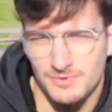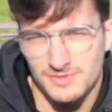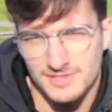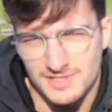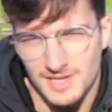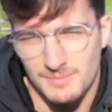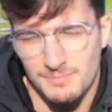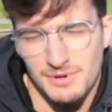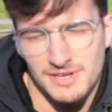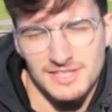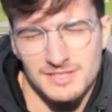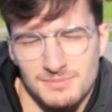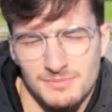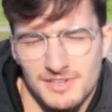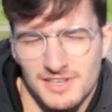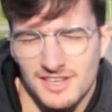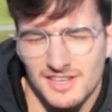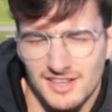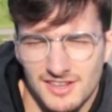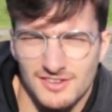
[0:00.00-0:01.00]
pense que ça passe,
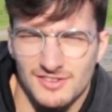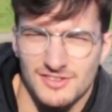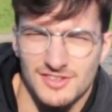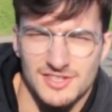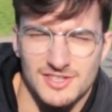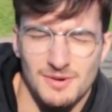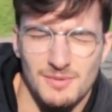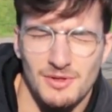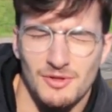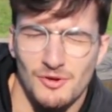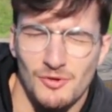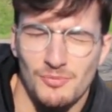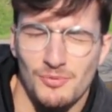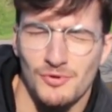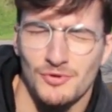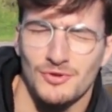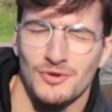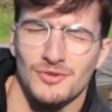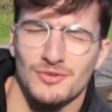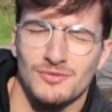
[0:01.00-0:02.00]
mais on n'est jamais trop
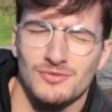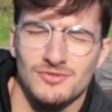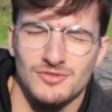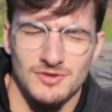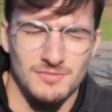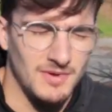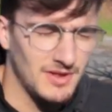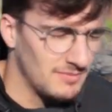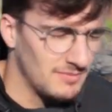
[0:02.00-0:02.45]
prudent. Du coup, je vais